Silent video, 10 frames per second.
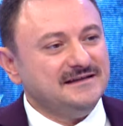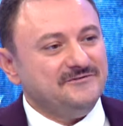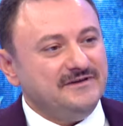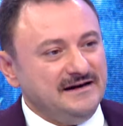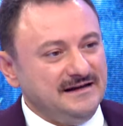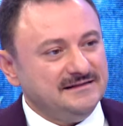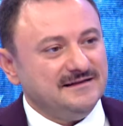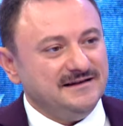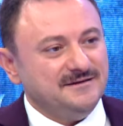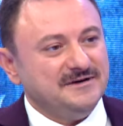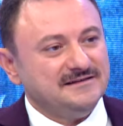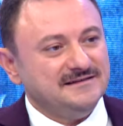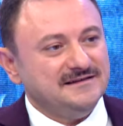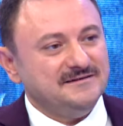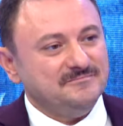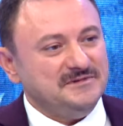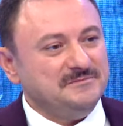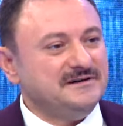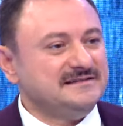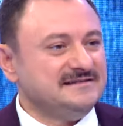verilen talimatla
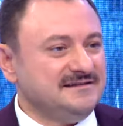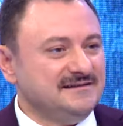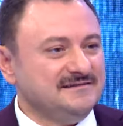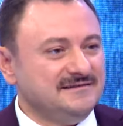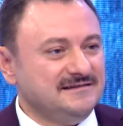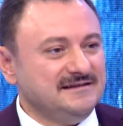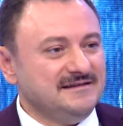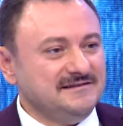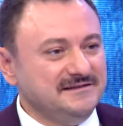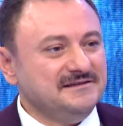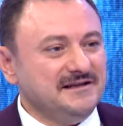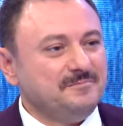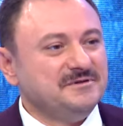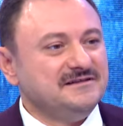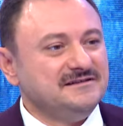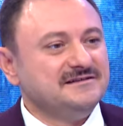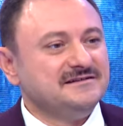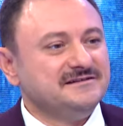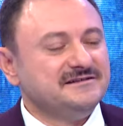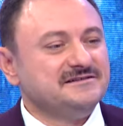Mimar Sinan'ın yaptığı
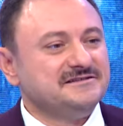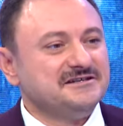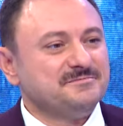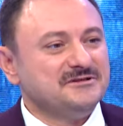40 çeşme